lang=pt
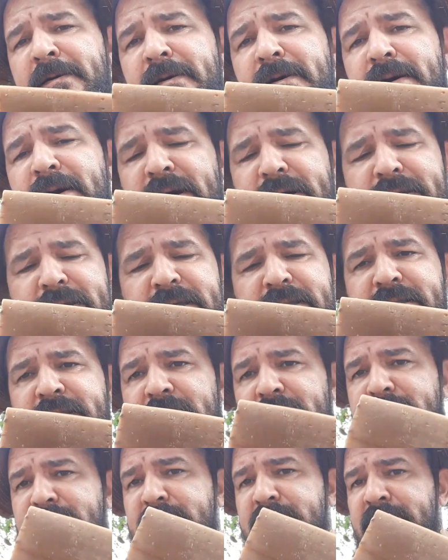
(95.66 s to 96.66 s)
Aqui
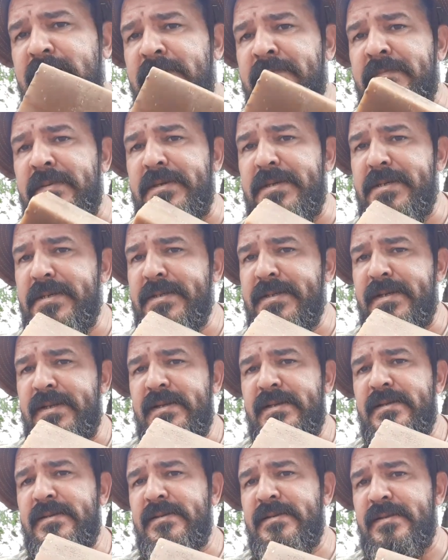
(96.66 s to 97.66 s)
está a cera mista,
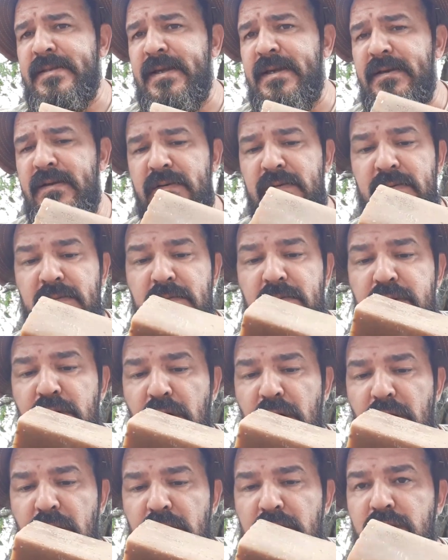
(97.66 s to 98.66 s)
né? um
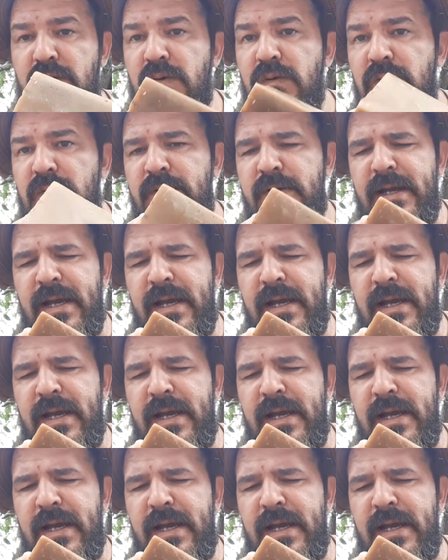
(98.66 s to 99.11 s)
bloco.